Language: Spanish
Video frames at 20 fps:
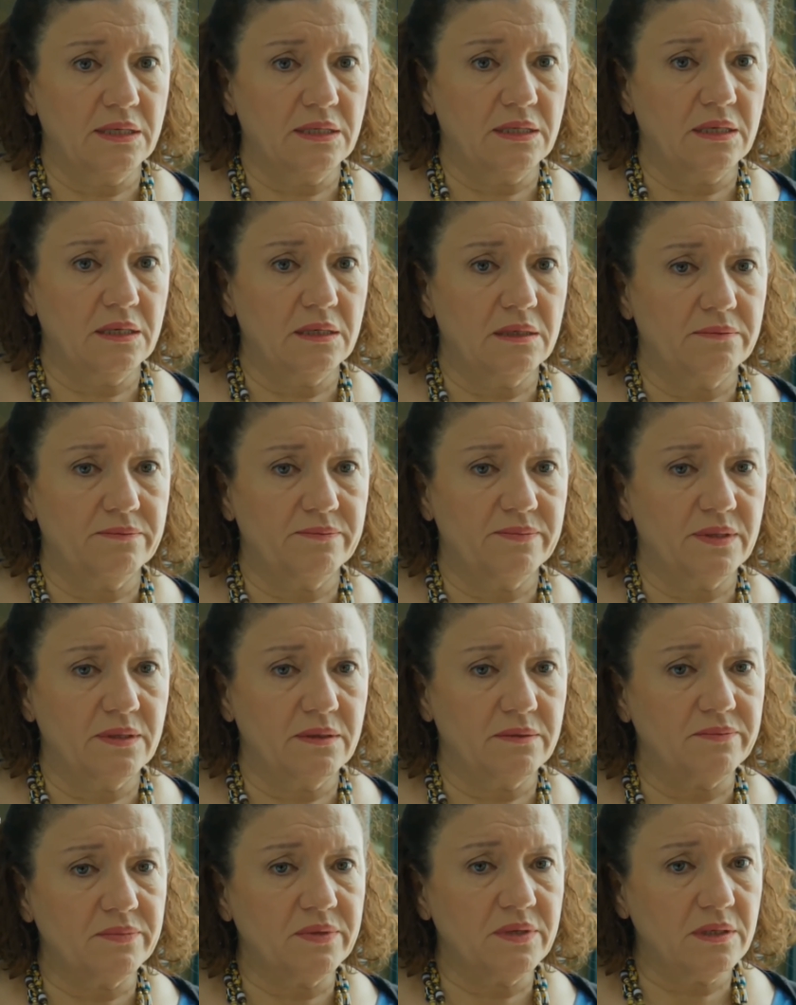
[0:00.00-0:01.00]
Querida
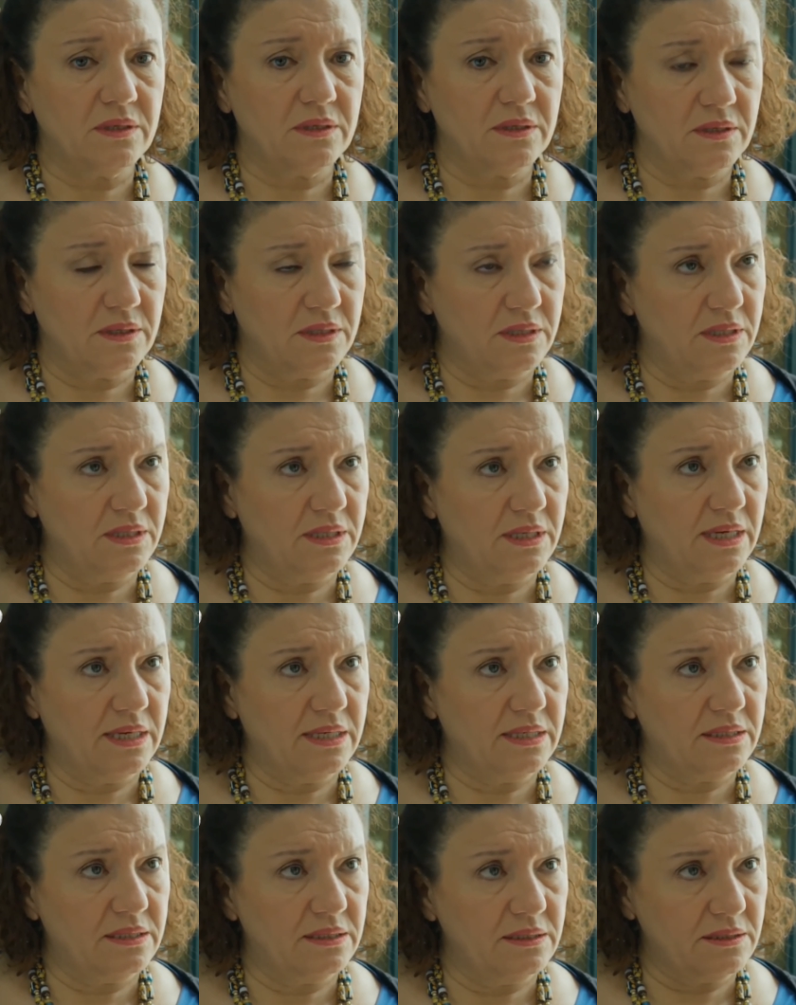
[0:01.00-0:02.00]
Mira, la hija
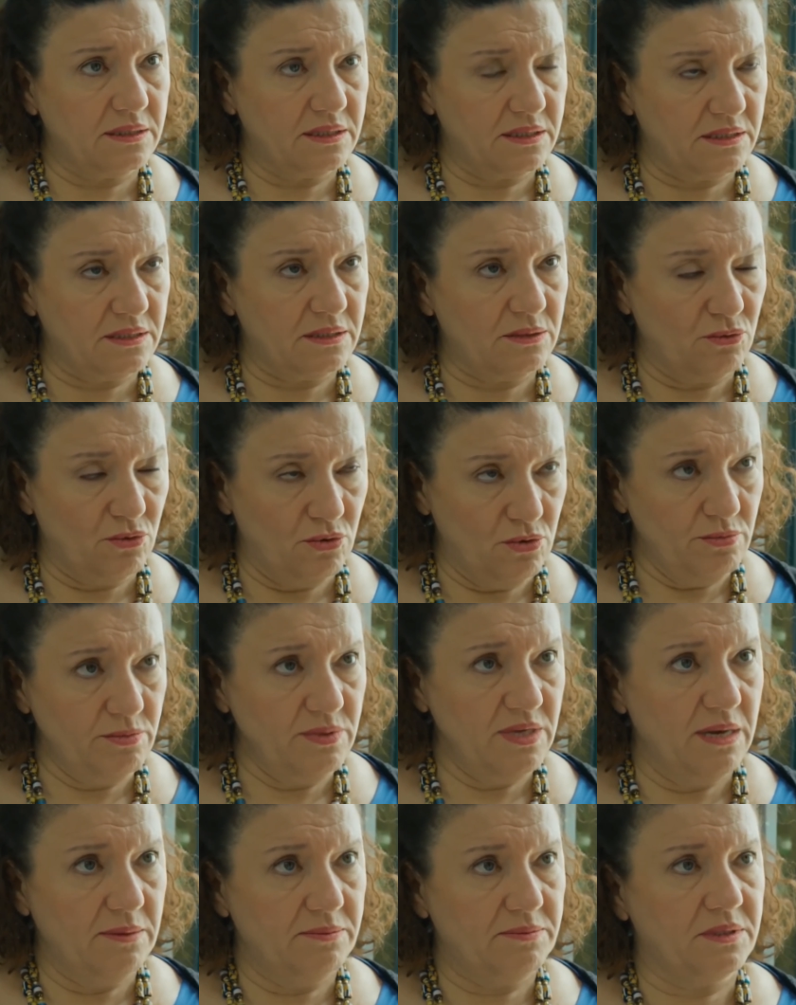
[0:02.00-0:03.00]
de Hidayet dio a
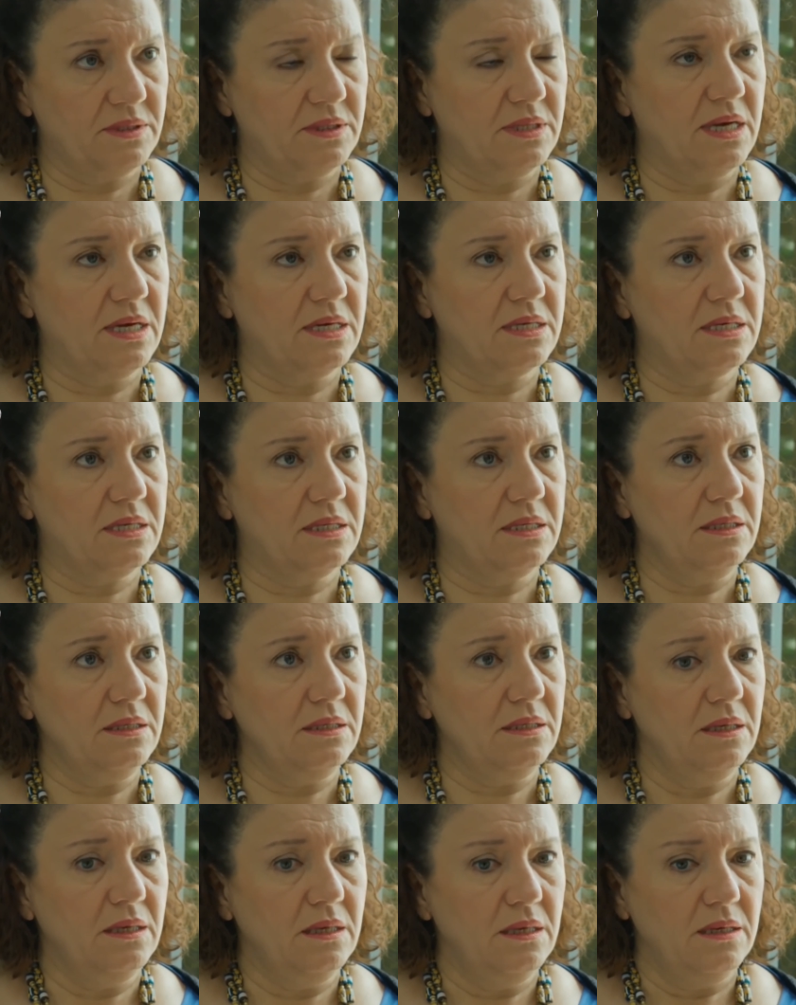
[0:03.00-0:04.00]
luz hace
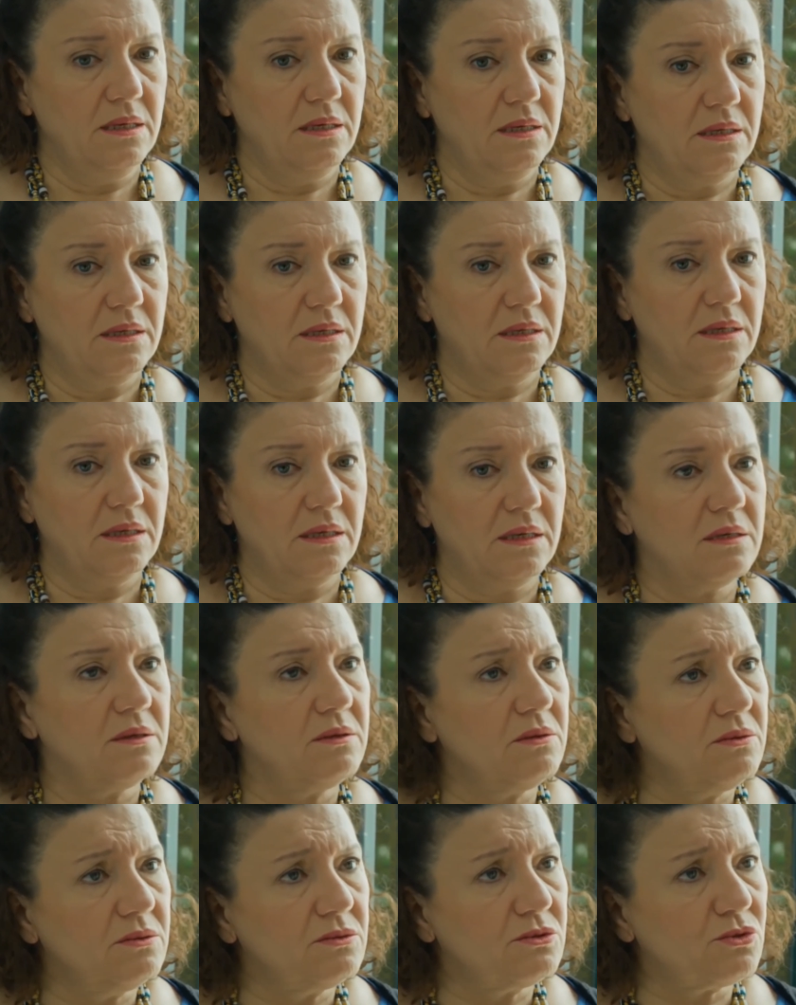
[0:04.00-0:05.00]
poco
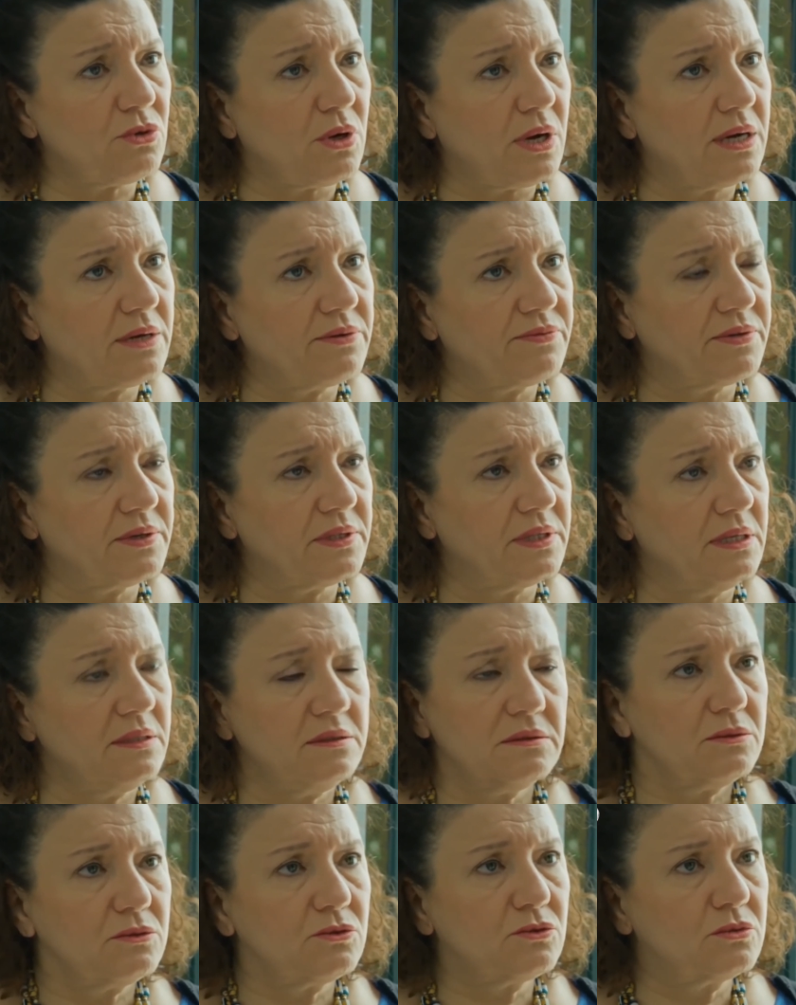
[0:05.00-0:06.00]
y... Pero ellas no
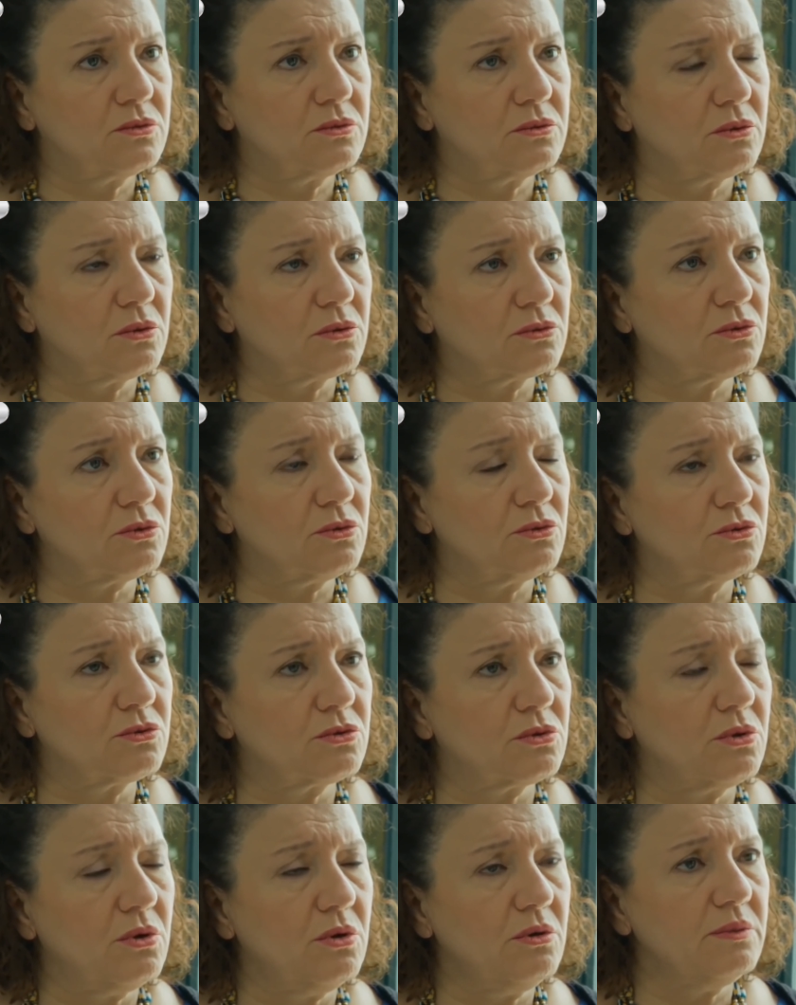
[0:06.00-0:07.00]
fueron al doctor hasta
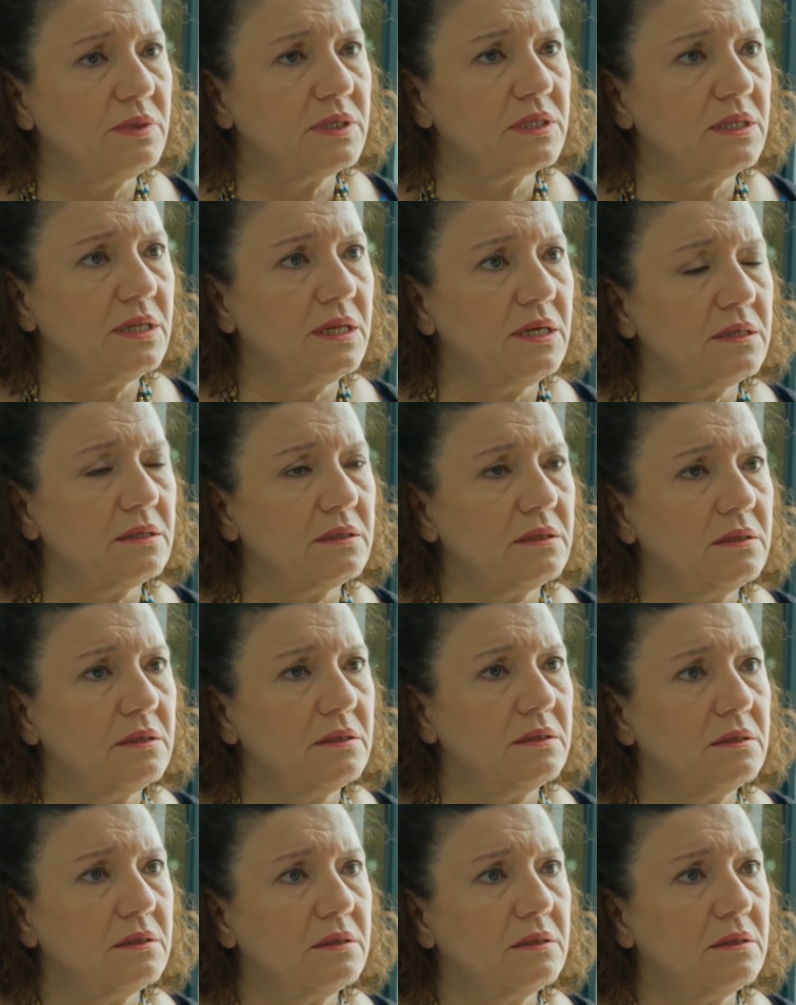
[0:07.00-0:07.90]
los tres meses.